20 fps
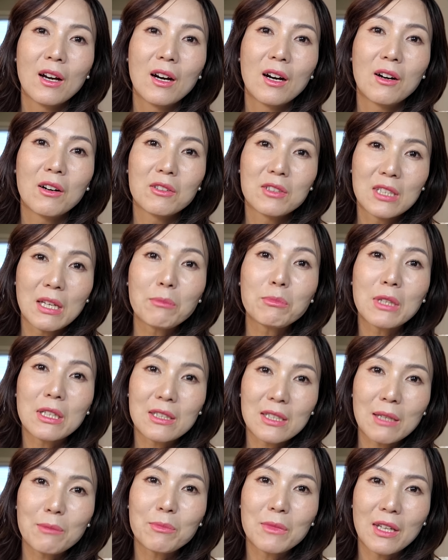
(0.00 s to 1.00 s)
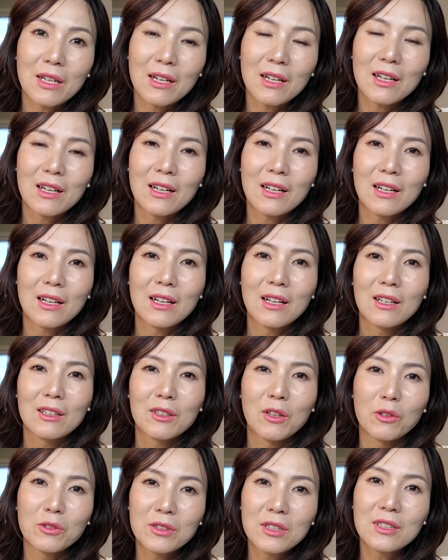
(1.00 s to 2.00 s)
어, 참다 참다
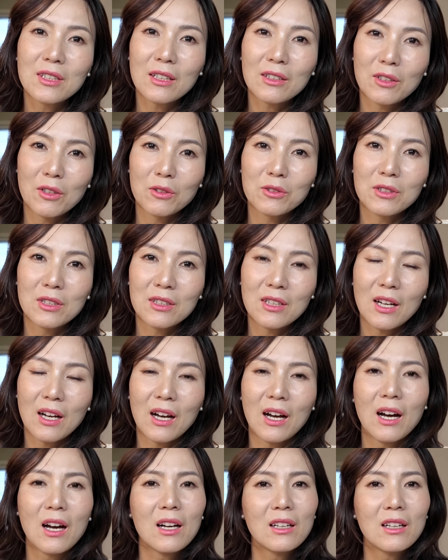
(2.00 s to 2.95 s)
견디다 견디다 아